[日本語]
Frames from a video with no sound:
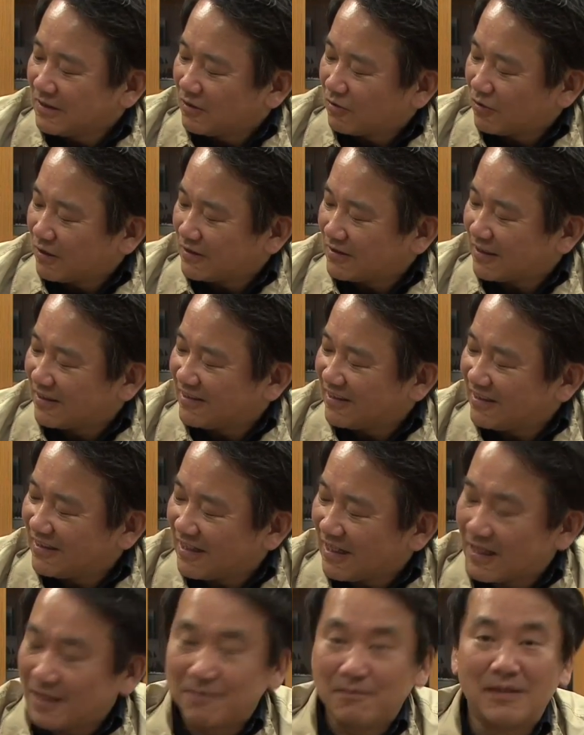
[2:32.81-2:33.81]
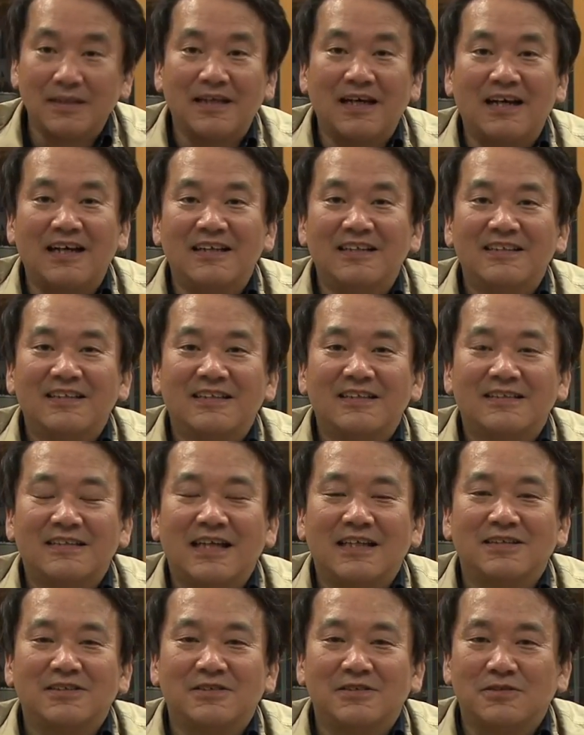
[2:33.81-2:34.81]
これ残念ながらまだ
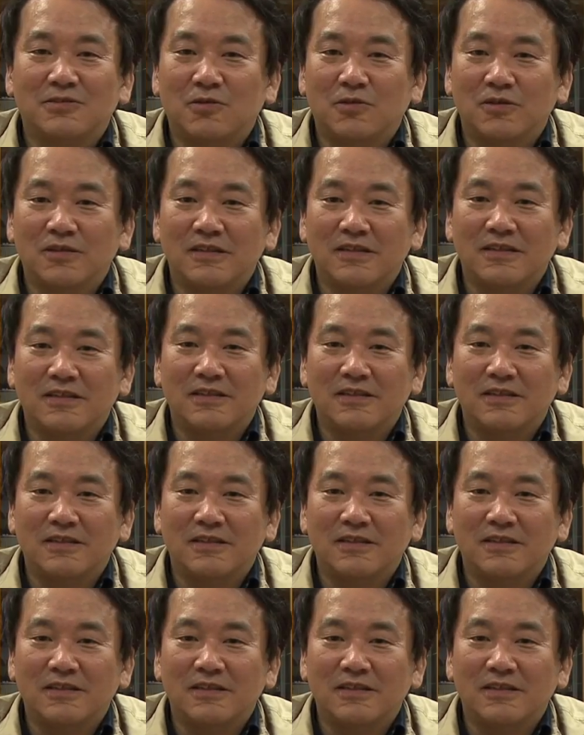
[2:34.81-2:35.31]
最終項